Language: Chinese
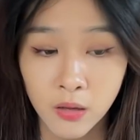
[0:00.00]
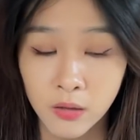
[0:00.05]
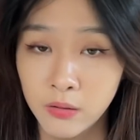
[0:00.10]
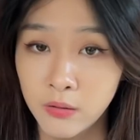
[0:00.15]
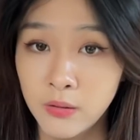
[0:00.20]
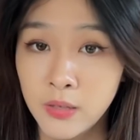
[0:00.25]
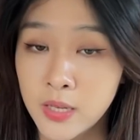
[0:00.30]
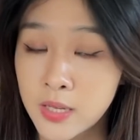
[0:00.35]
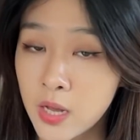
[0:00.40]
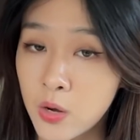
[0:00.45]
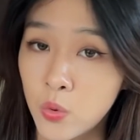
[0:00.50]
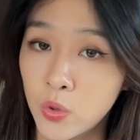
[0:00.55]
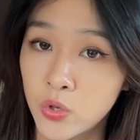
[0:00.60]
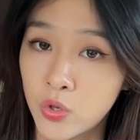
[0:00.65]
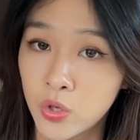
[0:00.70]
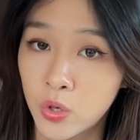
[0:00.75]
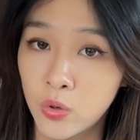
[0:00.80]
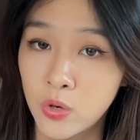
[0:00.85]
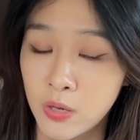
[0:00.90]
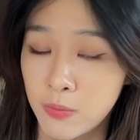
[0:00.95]
你在我
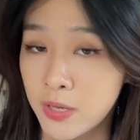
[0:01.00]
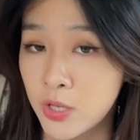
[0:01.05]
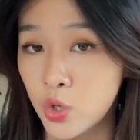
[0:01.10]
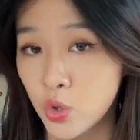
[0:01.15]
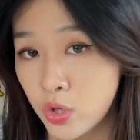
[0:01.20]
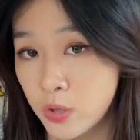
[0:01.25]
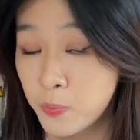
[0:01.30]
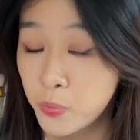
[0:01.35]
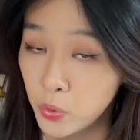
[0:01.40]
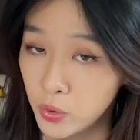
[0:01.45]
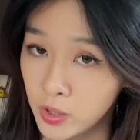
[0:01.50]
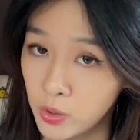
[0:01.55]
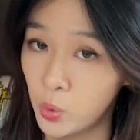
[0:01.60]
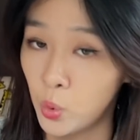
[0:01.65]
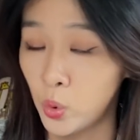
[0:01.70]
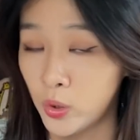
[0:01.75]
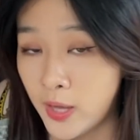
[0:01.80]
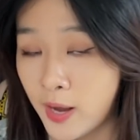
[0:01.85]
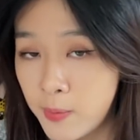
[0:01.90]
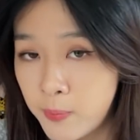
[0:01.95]
州里面就是不能
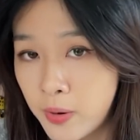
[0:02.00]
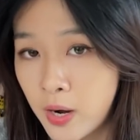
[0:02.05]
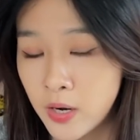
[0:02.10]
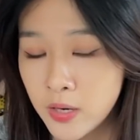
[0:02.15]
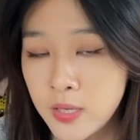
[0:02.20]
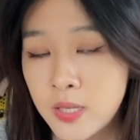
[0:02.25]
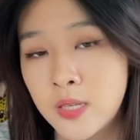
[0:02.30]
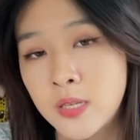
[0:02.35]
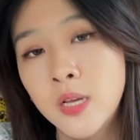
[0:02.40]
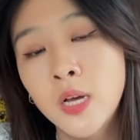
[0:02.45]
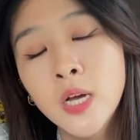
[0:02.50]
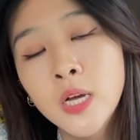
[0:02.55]
堕胎，不好意思，